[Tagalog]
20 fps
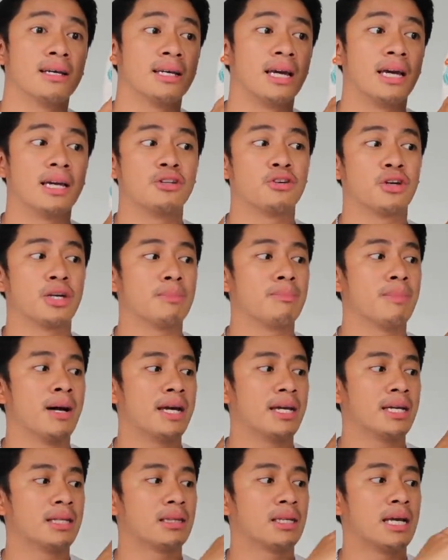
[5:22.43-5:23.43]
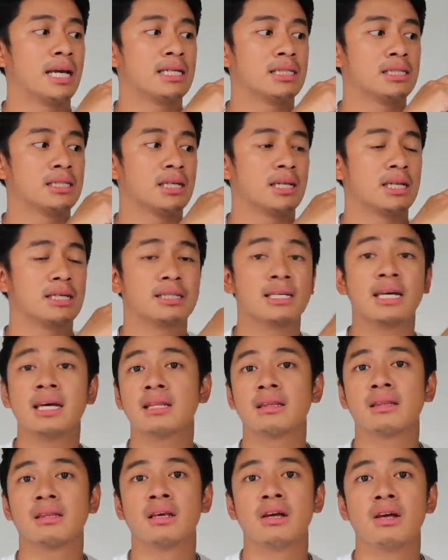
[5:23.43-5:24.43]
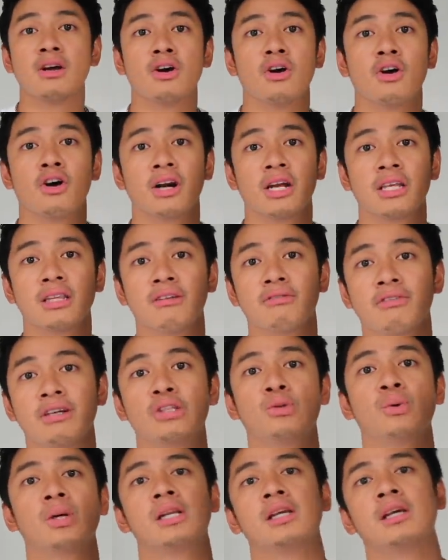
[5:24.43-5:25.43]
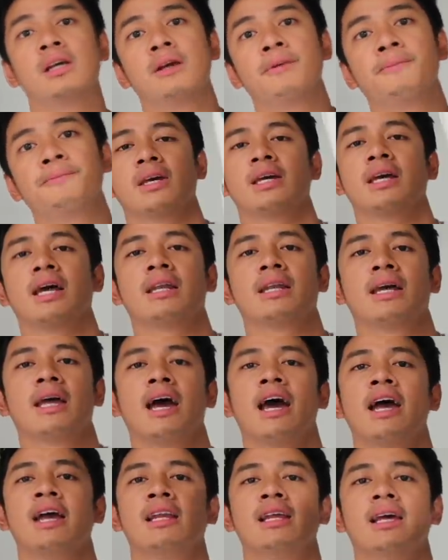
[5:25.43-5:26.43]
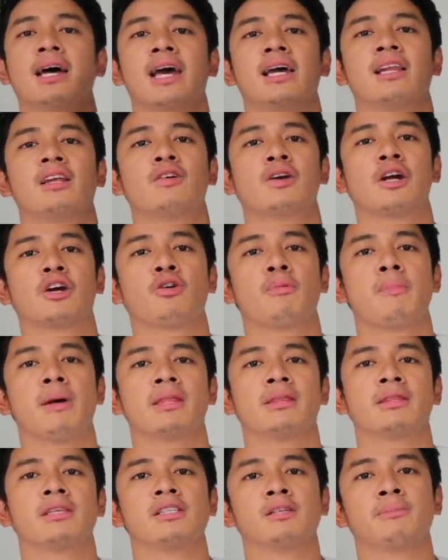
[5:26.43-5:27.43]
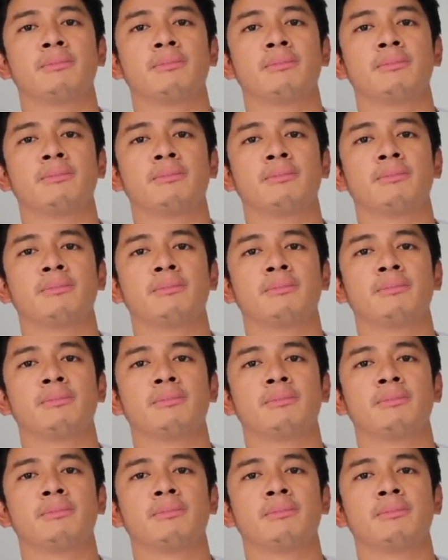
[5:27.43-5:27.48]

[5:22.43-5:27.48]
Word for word: Yan, you can buy it as a set or individually. Ayan, I highly, highly recommend this